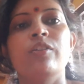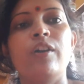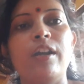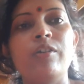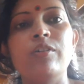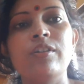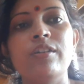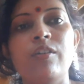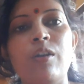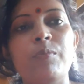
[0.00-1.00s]
তো এখন
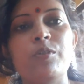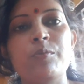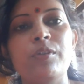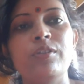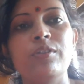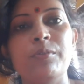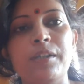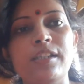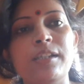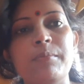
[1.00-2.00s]
অল্প সময়
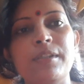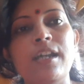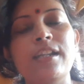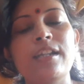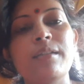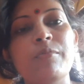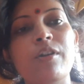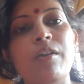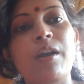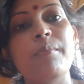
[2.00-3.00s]
তোমাদের থেকে বিদায় নিয়ে নেবো
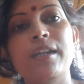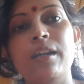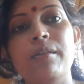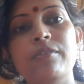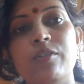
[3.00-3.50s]
কারণ আর বিকালে